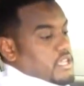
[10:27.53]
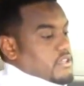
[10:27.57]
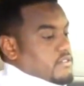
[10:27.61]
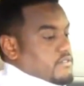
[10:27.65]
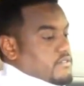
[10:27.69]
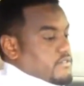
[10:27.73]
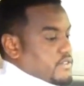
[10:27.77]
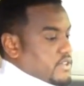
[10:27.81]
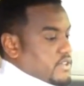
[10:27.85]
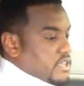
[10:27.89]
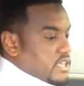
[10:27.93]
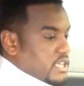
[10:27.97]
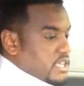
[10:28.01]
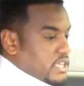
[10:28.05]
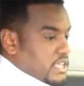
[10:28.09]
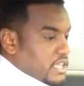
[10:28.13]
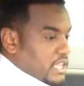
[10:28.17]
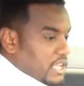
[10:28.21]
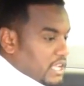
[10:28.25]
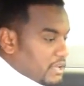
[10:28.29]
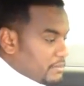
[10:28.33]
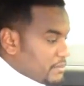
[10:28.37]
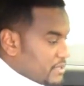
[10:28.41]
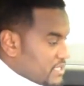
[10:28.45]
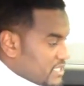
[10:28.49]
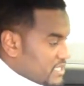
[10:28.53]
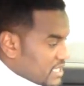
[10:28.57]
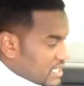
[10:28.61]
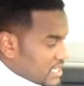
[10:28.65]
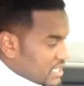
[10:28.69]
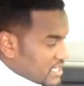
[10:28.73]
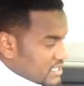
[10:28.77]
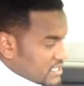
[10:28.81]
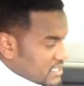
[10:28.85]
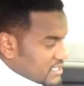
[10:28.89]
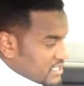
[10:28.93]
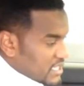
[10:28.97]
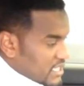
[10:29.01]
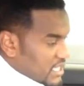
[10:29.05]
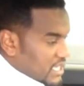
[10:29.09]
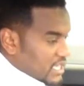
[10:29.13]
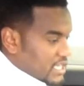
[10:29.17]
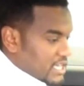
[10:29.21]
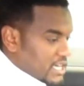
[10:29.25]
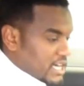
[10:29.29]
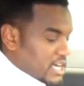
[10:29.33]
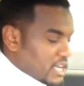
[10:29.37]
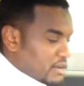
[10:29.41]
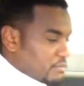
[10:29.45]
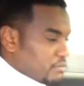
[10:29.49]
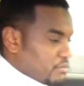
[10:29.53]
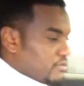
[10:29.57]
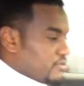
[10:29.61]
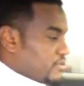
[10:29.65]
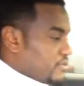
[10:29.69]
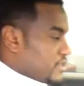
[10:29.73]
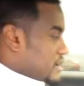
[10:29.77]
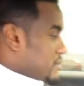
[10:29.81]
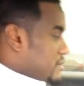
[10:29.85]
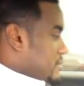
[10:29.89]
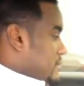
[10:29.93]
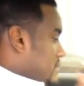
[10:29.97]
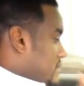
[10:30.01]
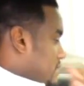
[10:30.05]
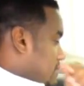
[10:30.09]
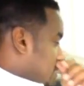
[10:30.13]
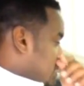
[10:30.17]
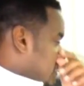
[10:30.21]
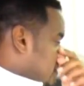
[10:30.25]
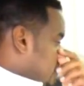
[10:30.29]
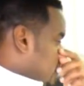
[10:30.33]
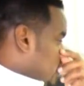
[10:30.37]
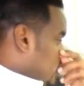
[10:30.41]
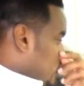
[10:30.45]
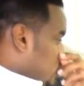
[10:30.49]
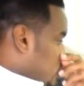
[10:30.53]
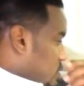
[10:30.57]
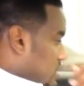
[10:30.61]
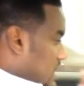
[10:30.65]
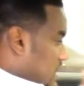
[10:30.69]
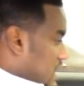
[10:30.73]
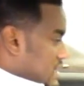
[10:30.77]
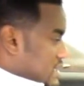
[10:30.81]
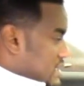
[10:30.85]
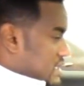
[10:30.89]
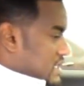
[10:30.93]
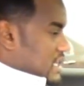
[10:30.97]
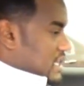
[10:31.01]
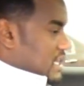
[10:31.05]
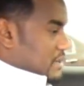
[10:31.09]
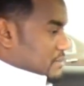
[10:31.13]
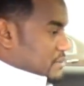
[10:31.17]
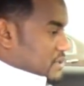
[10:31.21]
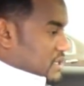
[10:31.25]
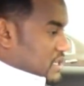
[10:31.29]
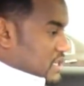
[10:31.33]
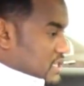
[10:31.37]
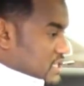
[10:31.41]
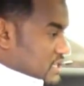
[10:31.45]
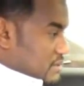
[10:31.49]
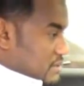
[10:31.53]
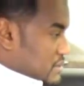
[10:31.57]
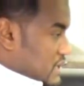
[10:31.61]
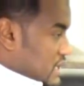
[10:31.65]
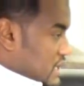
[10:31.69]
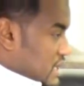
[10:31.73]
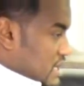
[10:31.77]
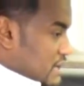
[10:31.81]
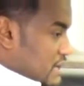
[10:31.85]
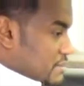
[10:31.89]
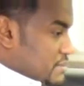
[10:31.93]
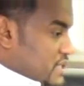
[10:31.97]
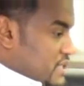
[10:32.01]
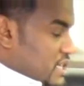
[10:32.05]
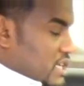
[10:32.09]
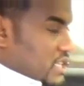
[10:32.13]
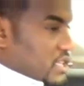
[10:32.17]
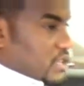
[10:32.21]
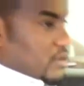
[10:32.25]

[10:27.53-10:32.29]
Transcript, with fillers: في لمسات زي الكربون فايبر موجود على السيارة بشكل جميل لمسات